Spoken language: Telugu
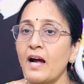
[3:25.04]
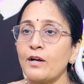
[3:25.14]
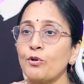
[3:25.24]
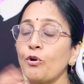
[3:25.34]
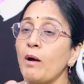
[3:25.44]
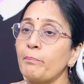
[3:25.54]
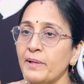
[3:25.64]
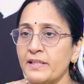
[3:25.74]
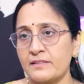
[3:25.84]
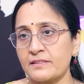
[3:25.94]
ఆ
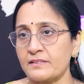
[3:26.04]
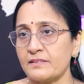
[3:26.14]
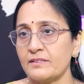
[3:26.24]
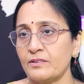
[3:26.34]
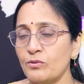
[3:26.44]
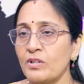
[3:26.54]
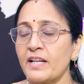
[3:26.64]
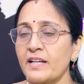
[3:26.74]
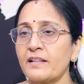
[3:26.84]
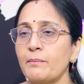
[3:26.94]
డ్రాప్లెట్స్
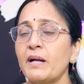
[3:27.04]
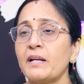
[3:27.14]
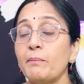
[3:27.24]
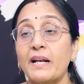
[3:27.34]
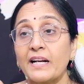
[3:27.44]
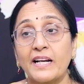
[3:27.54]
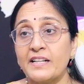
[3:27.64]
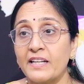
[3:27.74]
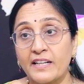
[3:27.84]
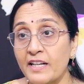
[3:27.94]
ఉంటాయి కదా అంటే మన
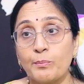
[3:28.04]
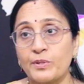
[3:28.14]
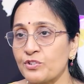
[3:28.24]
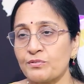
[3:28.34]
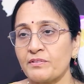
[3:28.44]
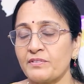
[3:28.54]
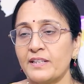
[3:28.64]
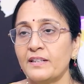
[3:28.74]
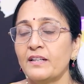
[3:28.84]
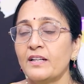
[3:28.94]
కంటికి కనిపించవు అవి
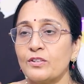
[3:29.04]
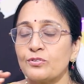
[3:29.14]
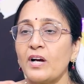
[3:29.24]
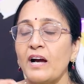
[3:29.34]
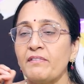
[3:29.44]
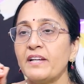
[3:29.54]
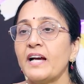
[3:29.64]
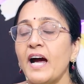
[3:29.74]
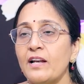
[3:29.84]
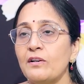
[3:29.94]
సో అవి
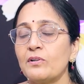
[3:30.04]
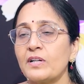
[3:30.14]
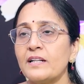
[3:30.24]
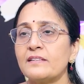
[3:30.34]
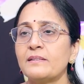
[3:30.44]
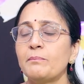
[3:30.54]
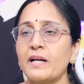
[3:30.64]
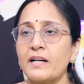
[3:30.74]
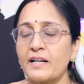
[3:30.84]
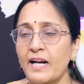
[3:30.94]
గాలిలో కలిసి
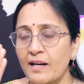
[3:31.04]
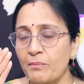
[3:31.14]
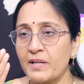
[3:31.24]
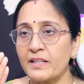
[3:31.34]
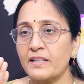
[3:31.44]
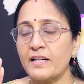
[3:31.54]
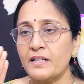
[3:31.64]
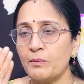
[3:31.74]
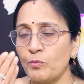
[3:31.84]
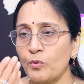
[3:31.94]
మన కళ్ళ మీద
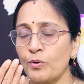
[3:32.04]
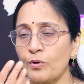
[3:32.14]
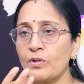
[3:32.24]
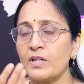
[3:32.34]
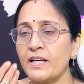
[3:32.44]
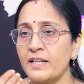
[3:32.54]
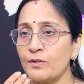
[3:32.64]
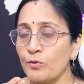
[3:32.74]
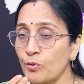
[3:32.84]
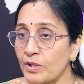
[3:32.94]
కానీ ముక్కులోకి కానీ
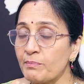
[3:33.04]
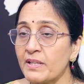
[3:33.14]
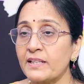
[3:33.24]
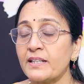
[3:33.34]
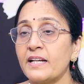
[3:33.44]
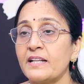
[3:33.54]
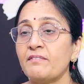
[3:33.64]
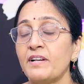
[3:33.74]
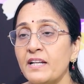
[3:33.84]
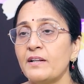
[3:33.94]
నోటి మీదకి కానీ
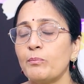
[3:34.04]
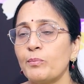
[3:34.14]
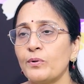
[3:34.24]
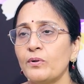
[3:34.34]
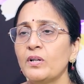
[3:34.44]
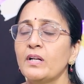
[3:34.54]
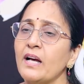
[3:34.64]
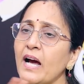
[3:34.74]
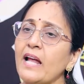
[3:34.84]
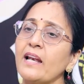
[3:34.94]
వెళ్ళినప్పుడు
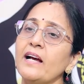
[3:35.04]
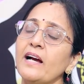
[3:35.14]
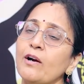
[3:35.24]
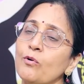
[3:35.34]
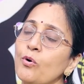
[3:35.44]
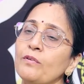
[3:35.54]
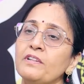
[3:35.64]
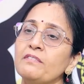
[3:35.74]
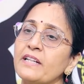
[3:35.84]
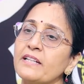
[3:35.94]
అలా ఆ
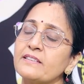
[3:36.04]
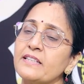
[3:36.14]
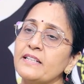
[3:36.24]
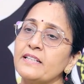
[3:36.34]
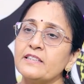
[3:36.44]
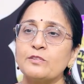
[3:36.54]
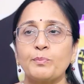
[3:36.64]
కోవిడ్ వైరస్ అనేది